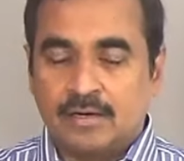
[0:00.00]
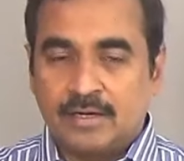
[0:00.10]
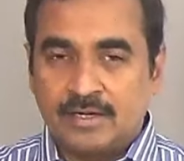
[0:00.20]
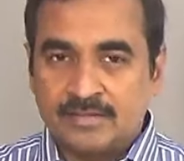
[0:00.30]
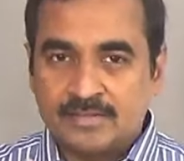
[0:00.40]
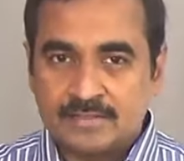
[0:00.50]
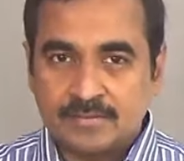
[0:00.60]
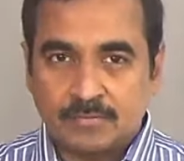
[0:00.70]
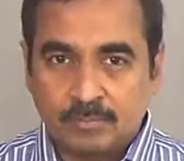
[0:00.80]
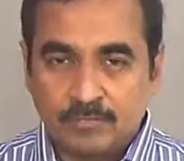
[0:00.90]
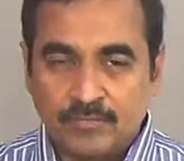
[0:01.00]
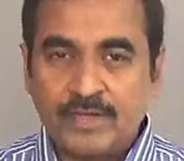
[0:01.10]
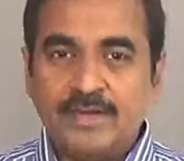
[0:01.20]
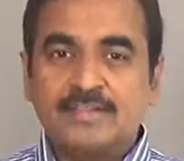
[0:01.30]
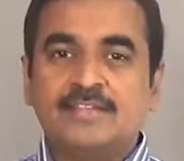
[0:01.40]
ఇట్ ఇస్ వెరీ
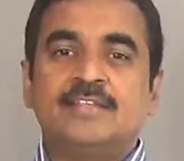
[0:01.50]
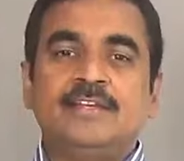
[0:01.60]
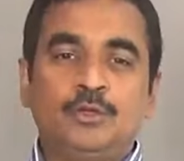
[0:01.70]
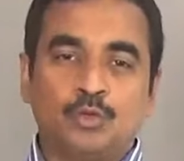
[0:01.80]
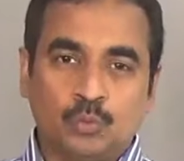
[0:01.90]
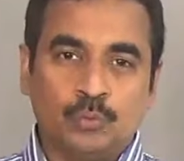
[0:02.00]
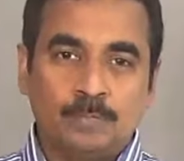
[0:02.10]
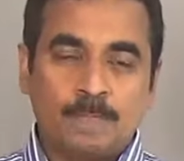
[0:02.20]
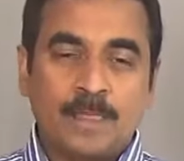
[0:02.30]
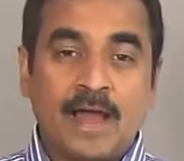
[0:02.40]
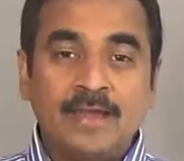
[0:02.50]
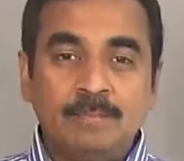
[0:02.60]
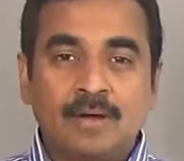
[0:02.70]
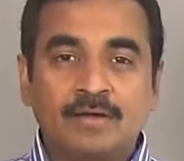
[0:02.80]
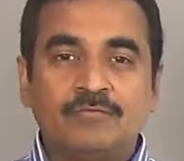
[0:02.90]
నెససరీ టు డూ అని
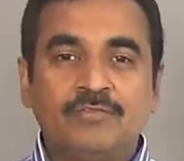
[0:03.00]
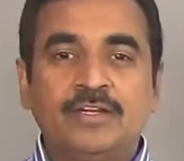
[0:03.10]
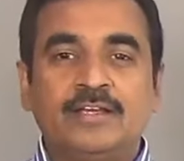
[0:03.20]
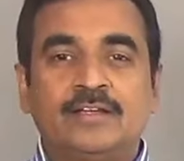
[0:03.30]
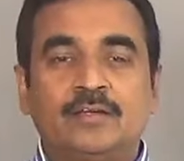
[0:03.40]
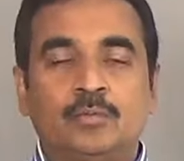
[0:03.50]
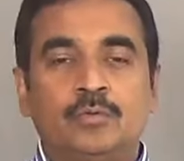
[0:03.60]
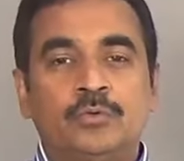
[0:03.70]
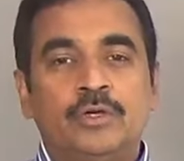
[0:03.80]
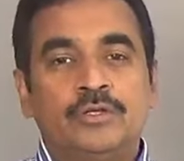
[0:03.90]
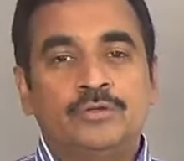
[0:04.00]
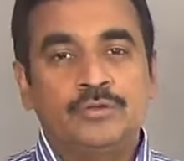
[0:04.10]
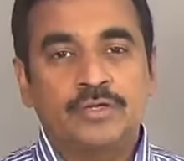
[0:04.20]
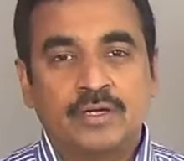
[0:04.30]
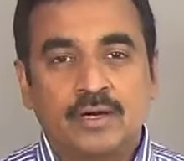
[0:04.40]
మనం ఫీల్ అయ్యేటప్పుడు
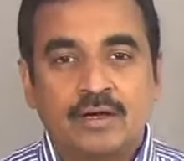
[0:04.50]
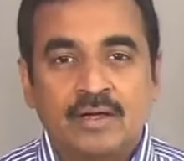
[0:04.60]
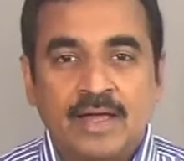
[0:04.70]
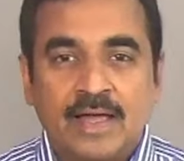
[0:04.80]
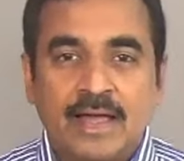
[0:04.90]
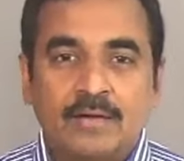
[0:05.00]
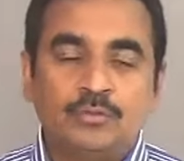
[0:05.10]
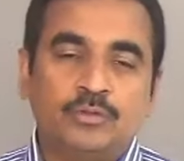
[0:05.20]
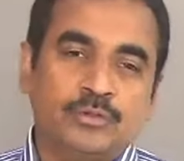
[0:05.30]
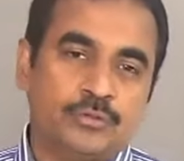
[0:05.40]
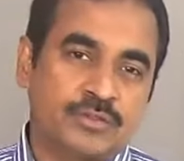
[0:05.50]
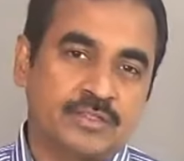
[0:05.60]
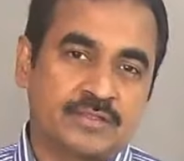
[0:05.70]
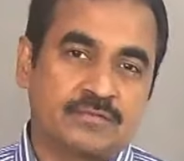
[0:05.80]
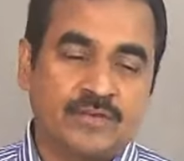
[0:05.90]
యూజువల్గా హ్యావ్ టు యూజ్
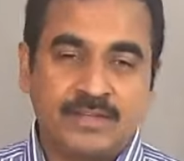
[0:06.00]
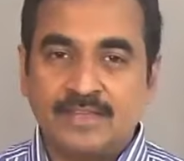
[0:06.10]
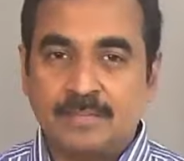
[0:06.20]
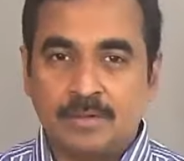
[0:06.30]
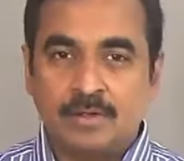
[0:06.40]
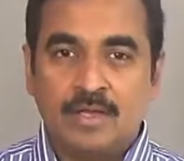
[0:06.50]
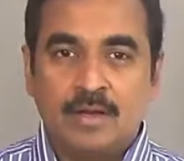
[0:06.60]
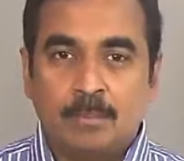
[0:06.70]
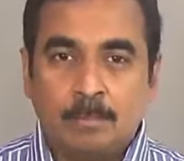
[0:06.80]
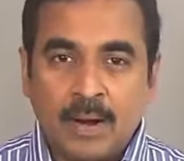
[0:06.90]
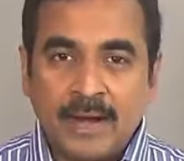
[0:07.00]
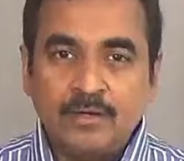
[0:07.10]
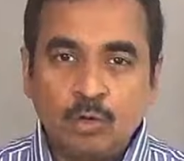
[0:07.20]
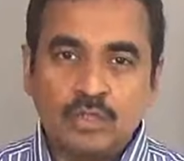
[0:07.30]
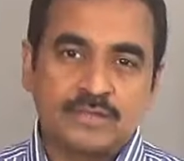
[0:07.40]
చేస్తాం ఫర్ ఎగ్జాంపుల్ మై
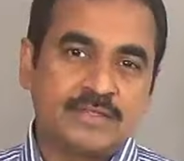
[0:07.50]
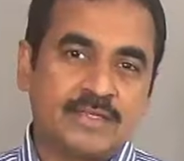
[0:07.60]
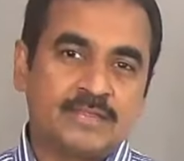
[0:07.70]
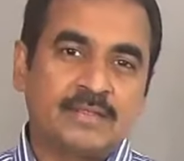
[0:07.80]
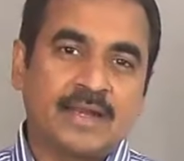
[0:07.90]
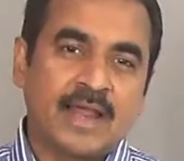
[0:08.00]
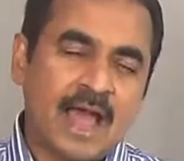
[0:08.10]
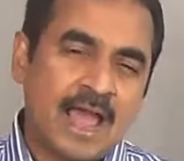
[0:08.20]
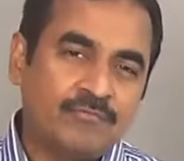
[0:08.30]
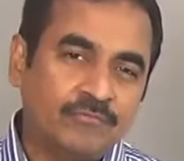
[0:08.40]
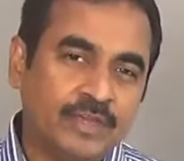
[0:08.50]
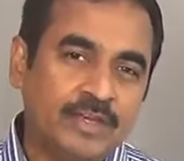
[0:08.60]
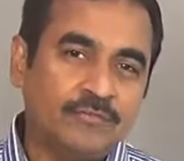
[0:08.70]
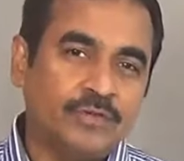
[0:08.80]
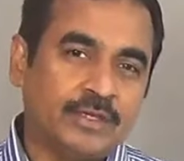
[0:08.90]
డాక్టర్ సేస్ దట్ ఐఎమ్ వెరీ
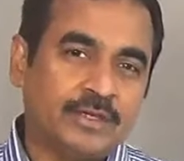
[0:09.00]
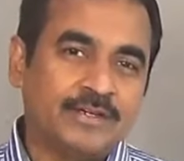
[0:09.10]
వీక్